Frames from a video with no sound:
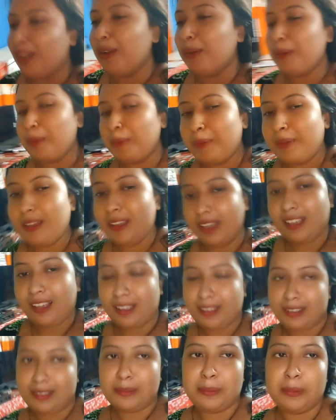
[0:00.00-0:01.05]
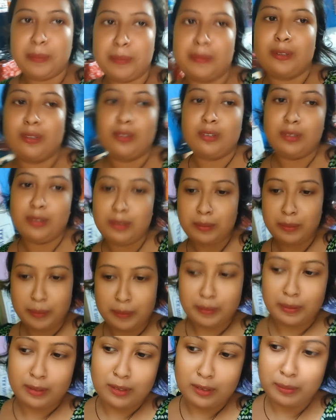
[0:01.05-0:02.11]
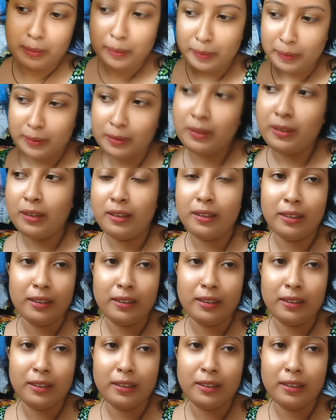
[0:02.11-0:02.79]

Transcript: বাবা বাবা গো বাবা গো বাবা গো